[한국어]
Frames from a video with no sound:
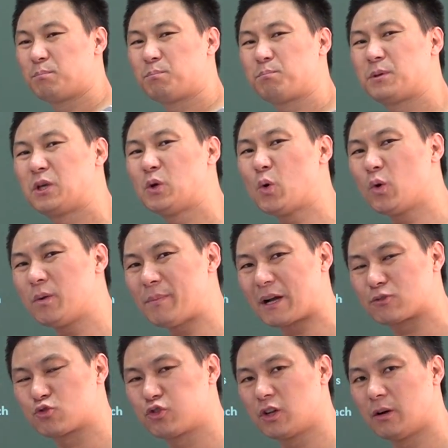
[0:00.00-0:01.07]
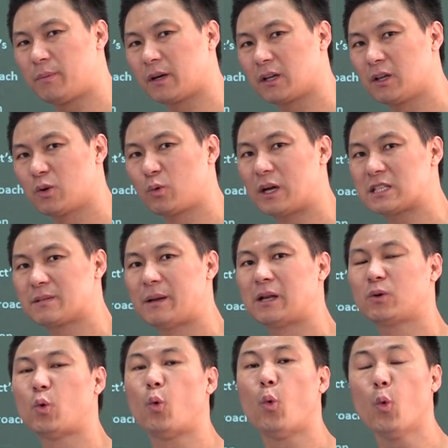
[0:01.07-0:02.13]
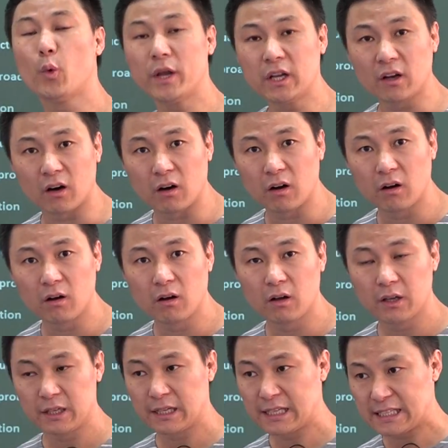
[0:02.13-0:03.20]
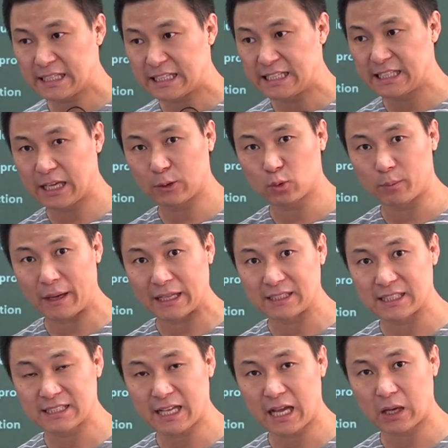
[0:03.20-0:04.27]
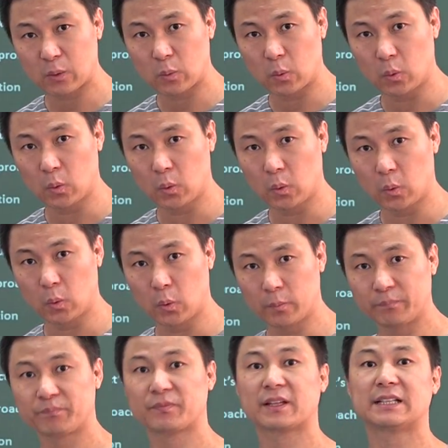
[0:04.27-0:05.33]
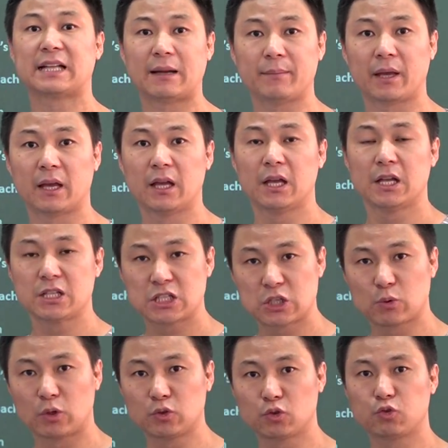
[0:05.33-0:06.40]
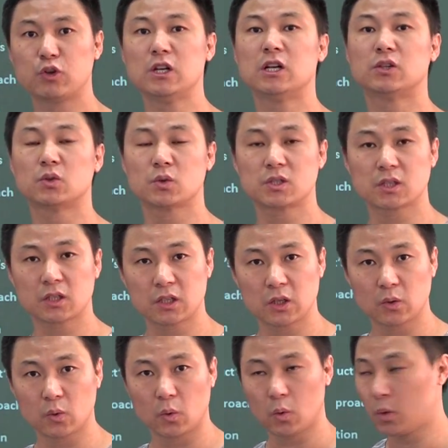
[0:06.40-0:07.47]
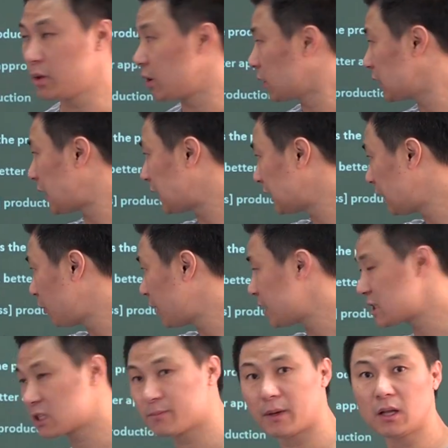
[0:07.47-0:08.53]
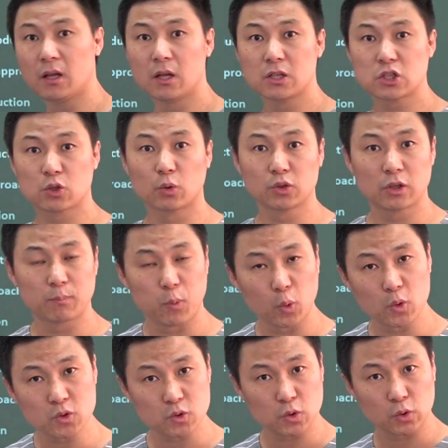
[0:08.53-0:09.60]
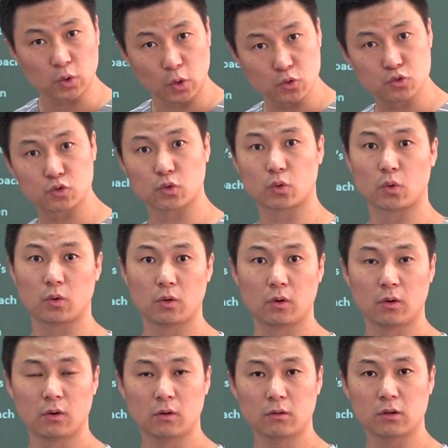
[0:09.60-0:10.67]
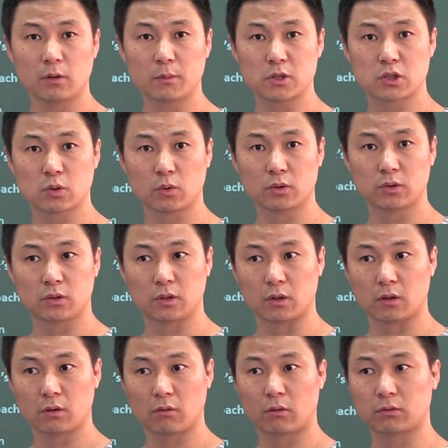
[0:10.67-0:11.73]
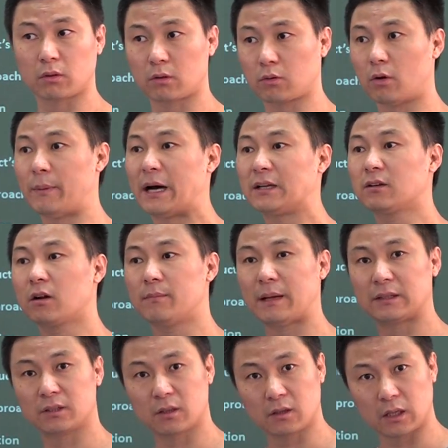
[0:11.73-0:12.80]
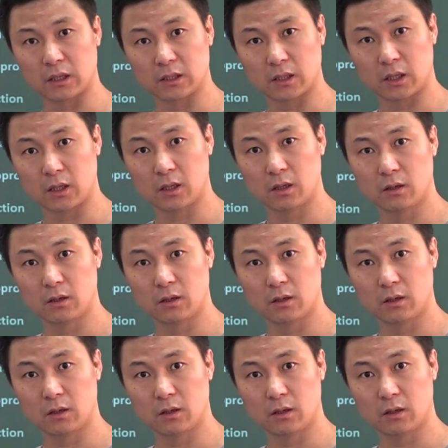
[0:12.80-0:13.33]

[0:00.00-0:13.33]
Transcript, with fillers: 비용을 막 줄여버리려고 하지 말고 오히려 기계도 많이 사고 그 다음에 직원도 훈련도 시키고 여긴 안 나와 있지만 직원들 보너스도 더 주고 그러면 직원들이 어떻게 더 많은 걸 만들 거 아니야